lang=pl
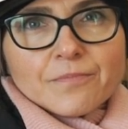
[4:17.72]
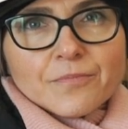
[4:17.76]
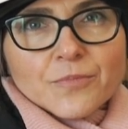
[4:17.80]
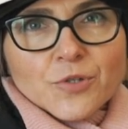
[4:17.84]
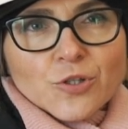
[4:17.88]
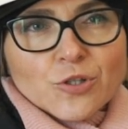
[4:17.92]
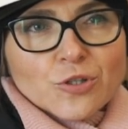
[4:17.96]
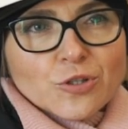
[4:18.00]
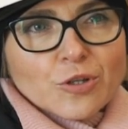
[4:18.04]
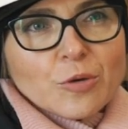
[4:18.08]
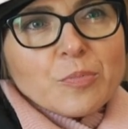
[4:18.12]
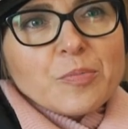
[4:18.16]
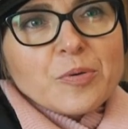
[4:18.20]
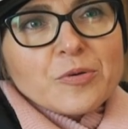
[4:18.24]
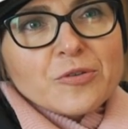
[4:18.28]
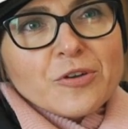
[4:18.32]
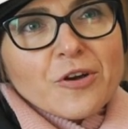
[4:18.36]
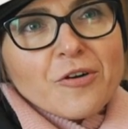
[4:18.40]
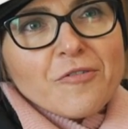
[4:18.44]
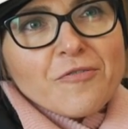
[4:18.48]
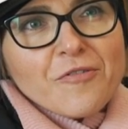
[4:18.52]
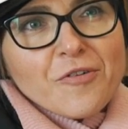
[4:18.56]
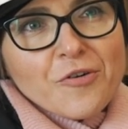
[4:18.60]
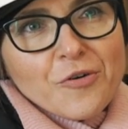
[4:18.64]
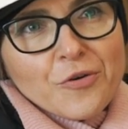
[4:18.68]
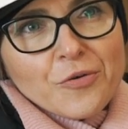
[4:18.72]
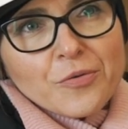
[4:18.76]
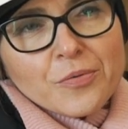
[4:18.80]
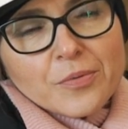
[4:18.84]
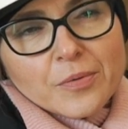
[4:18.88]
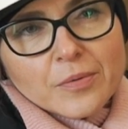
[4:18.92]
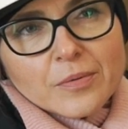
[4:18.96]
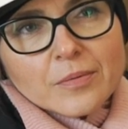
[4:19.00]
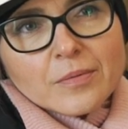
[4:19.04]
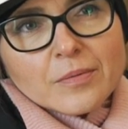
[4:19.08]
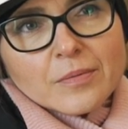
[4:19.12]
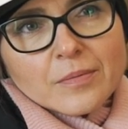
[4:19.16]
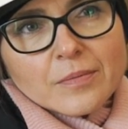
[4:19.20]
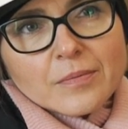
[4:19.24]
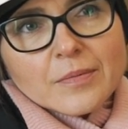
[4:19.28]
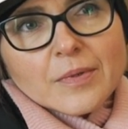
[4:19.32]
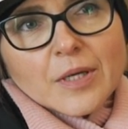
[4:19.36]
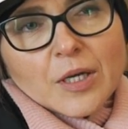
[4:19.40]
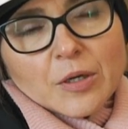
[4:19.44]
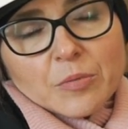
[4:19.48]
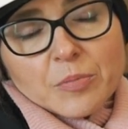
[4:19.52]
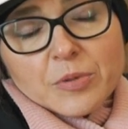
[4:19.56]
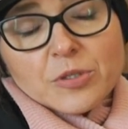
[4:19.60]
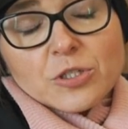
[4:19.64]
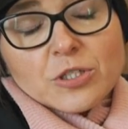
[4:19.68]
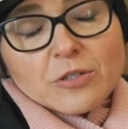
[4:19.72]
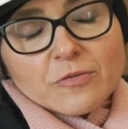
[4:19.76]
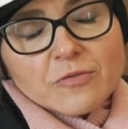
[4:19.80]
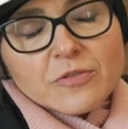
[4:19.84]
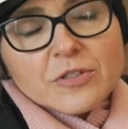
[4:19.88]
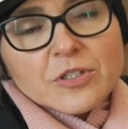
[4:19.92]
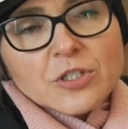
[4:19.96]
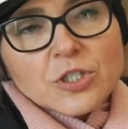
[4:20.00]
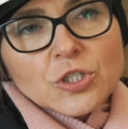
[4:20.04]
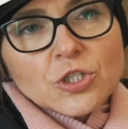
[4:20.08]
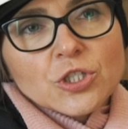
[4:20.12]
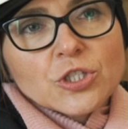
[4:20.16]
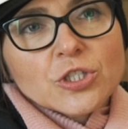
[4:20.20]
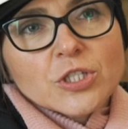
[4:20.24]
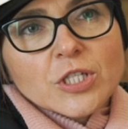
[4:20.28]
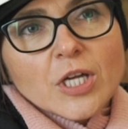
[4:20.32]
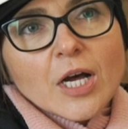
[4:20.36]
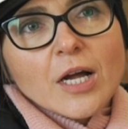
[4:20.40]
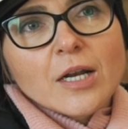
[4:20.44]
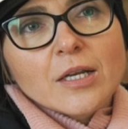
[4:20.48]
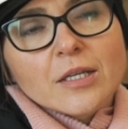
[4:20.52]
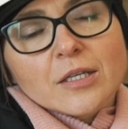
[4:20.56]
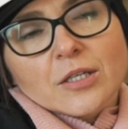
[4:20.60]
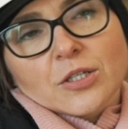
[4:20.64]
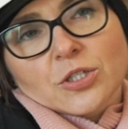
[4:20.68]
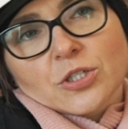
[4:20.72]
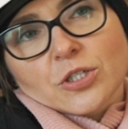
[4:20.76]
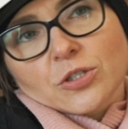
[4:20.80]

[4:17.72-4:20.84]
stopniowo e, jakby się wyniszczali